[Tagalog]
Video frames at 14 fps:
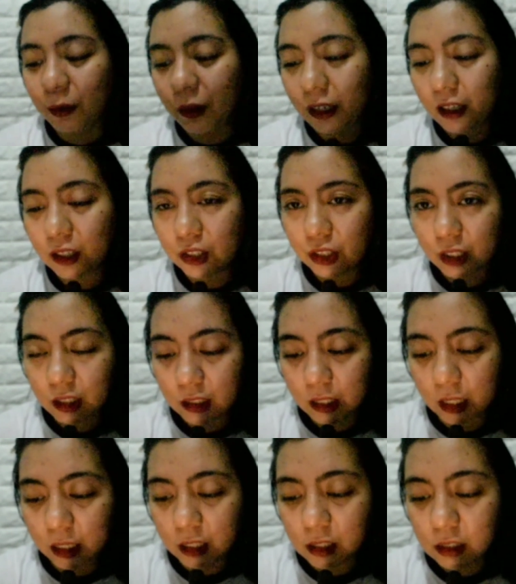bali ang shades
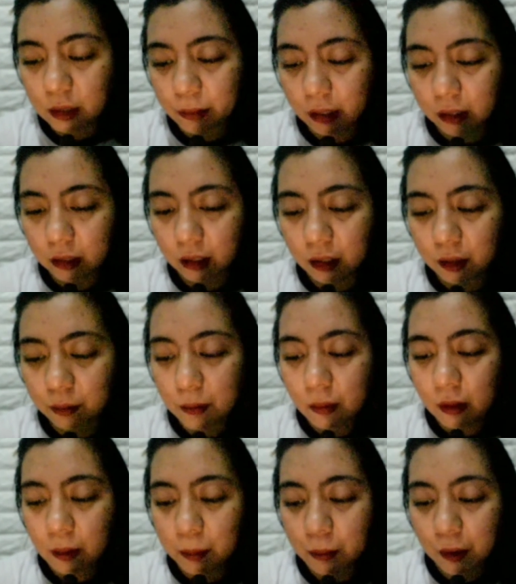niya ay Samantha
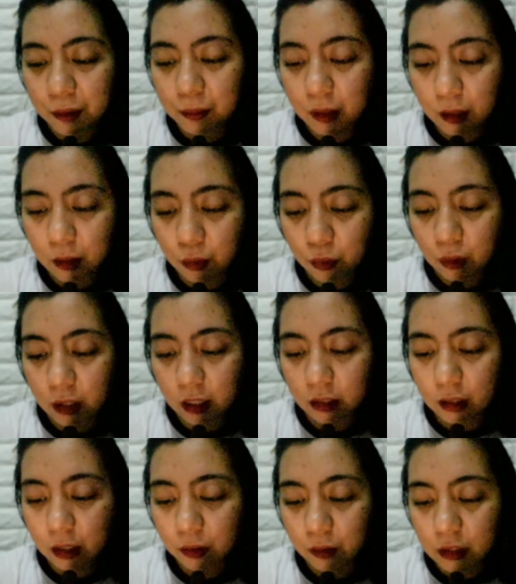Barbie,
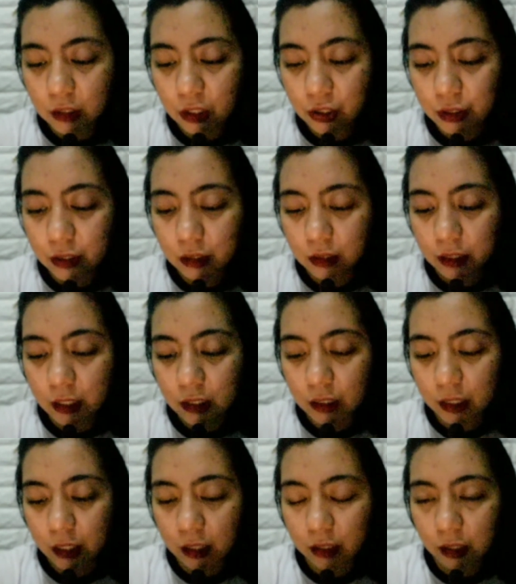Lola, Tara, Sasha,
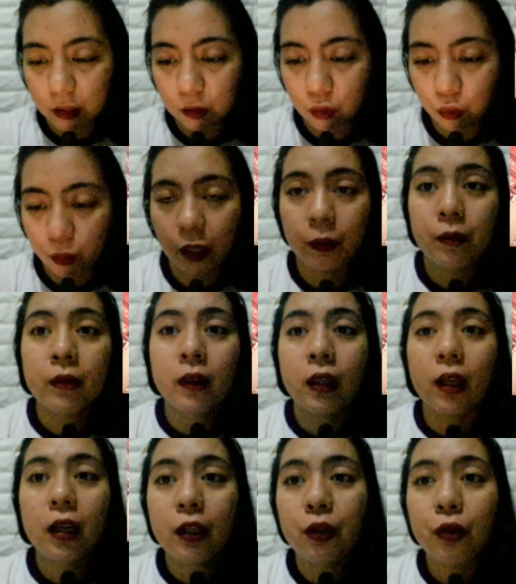Stacy, Kelly, and Chloe
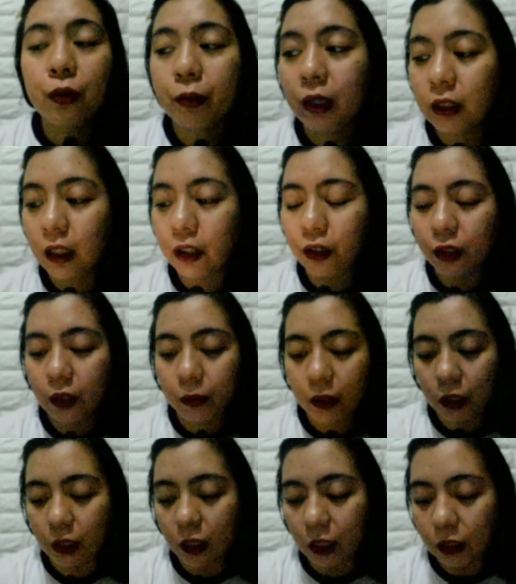and yung bestseller naman
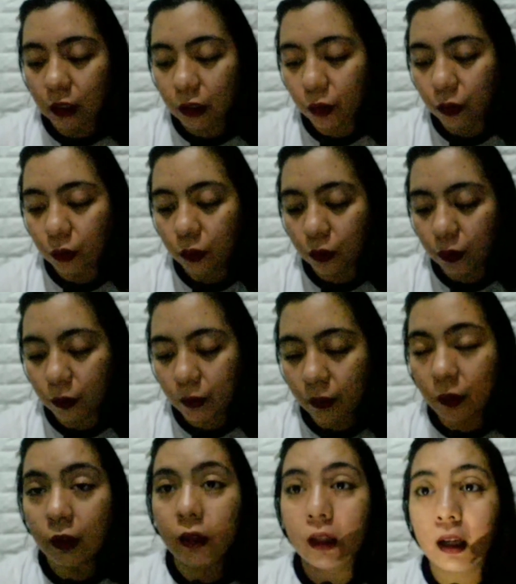nila guys is yung
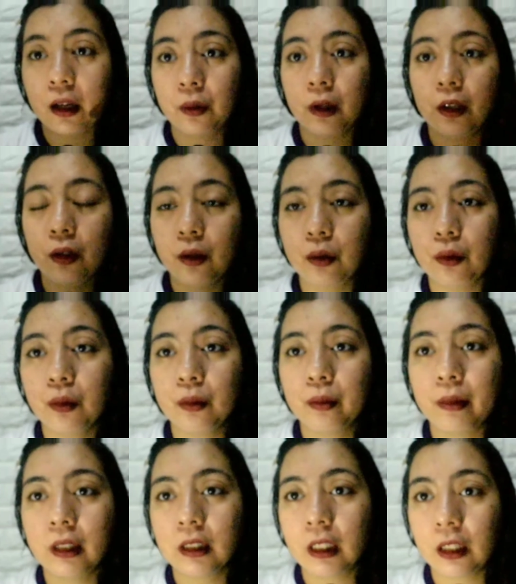Tara yun yung
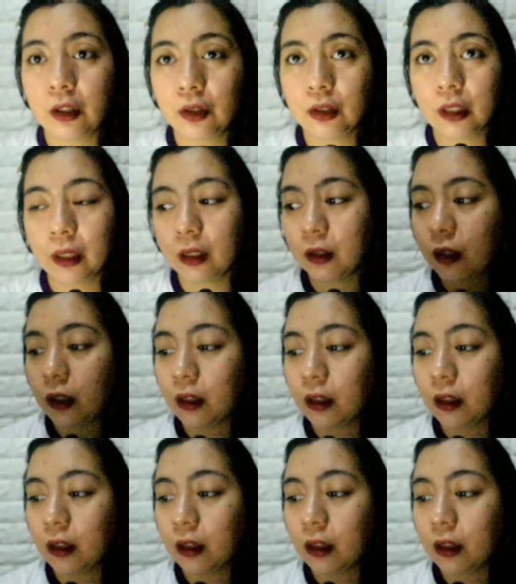bestseller sa